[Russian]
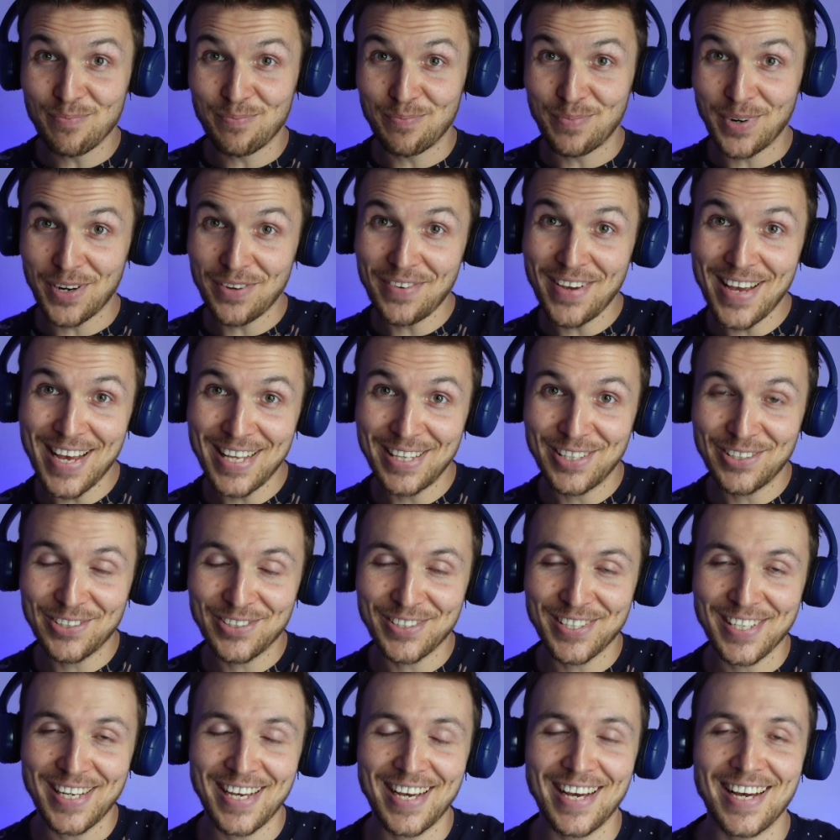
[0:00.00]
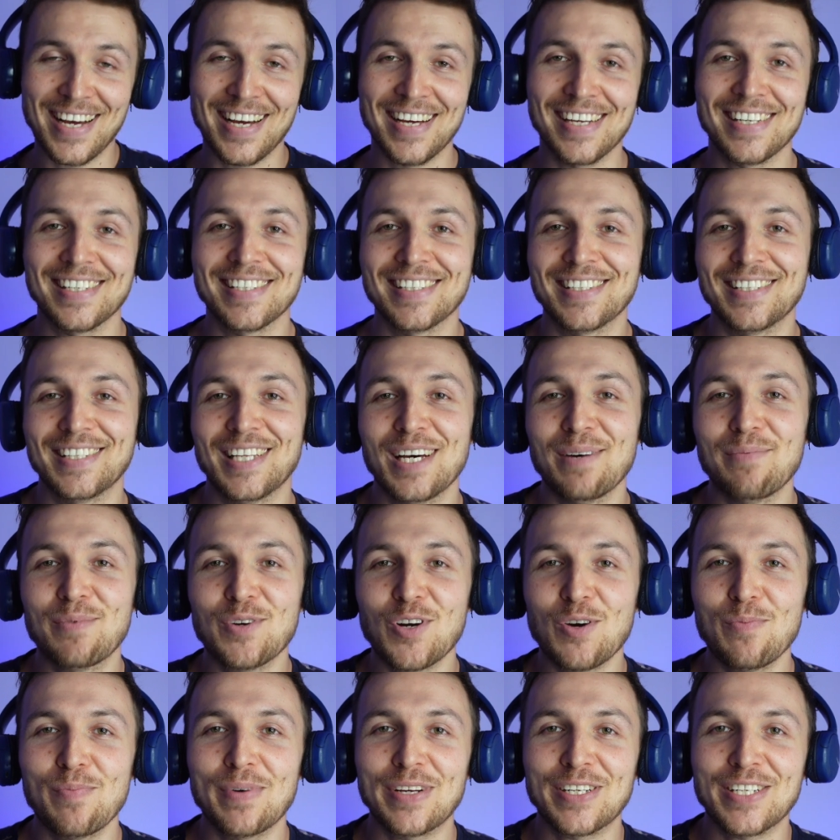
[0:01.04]
Привет, друзья!
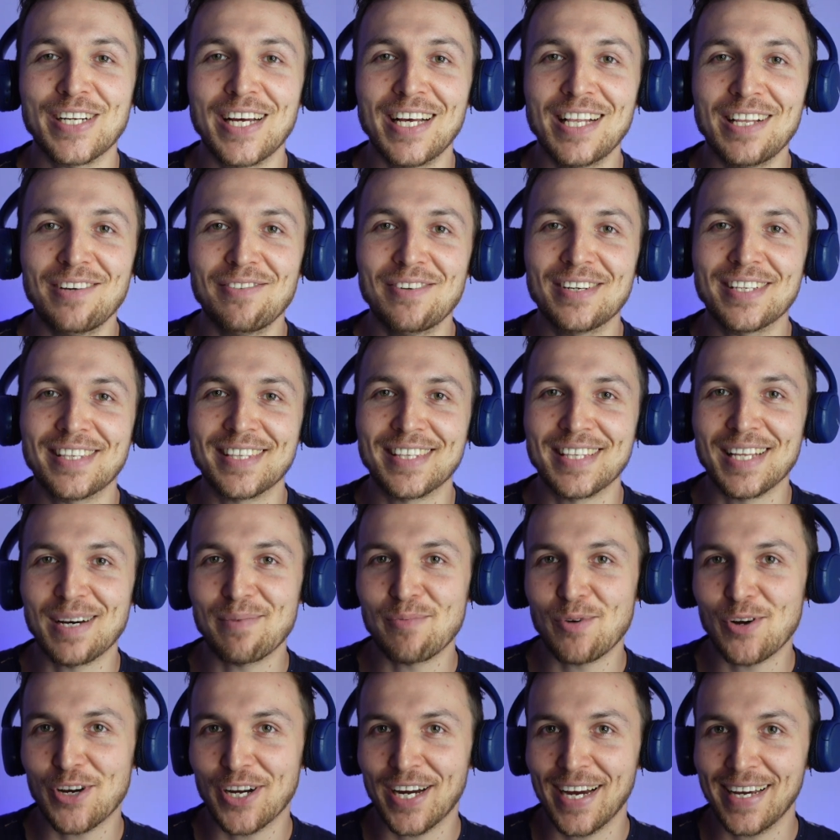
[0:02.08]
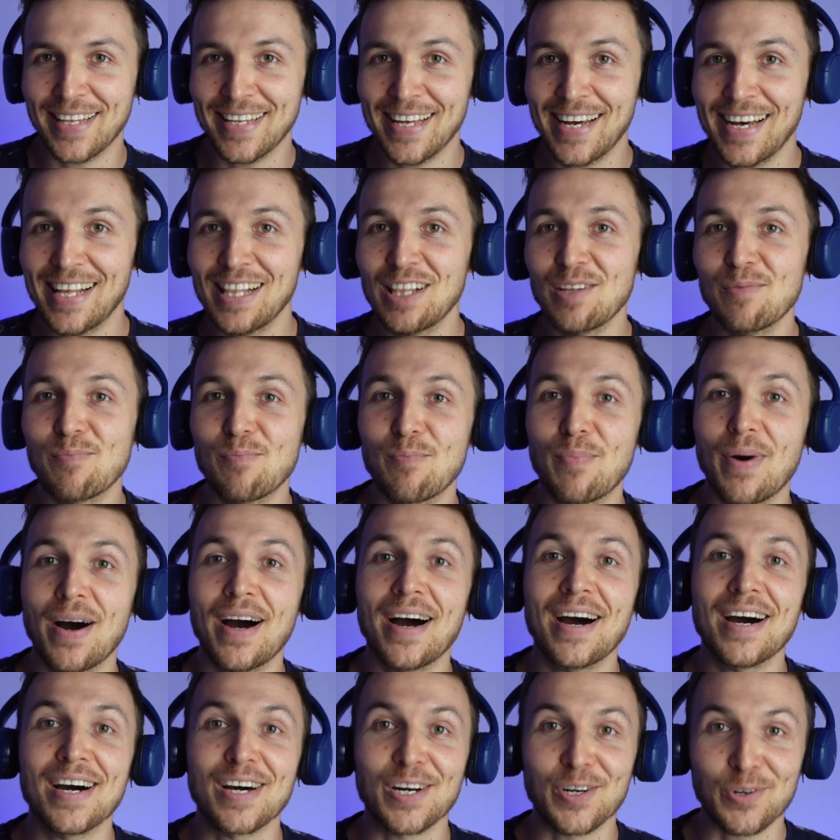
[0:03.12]
Добро пожаловать на мой канал
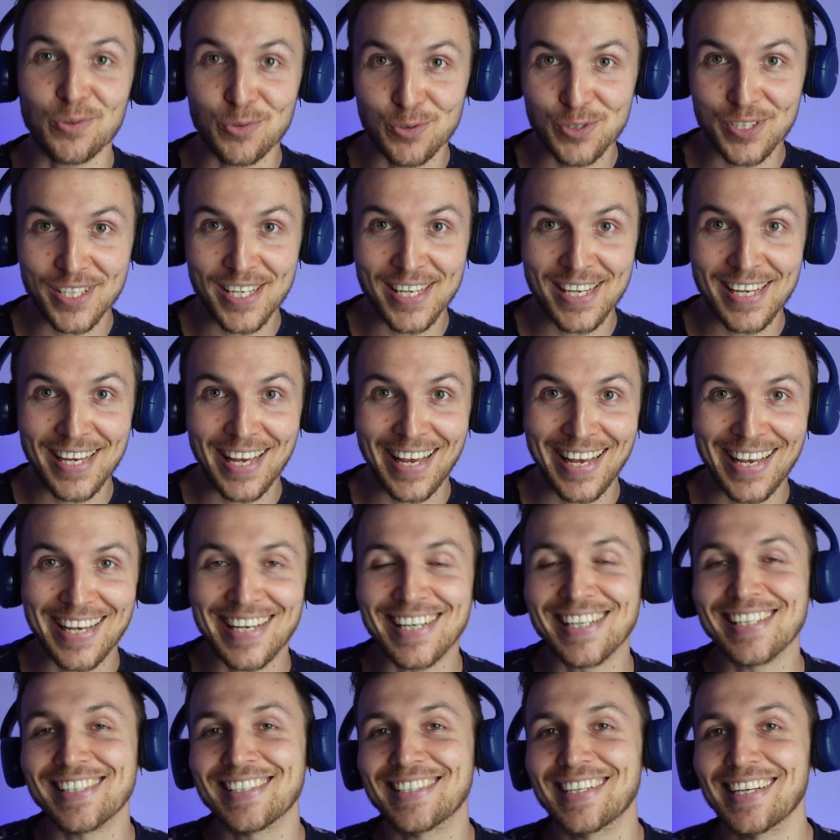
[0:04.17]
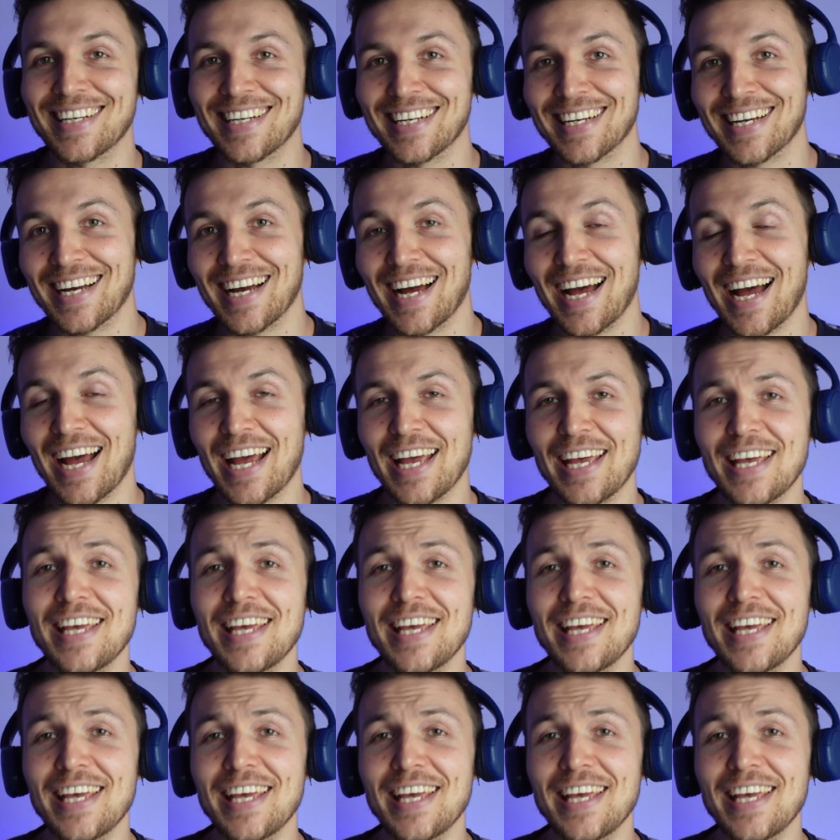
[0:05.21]
по-русски издалека.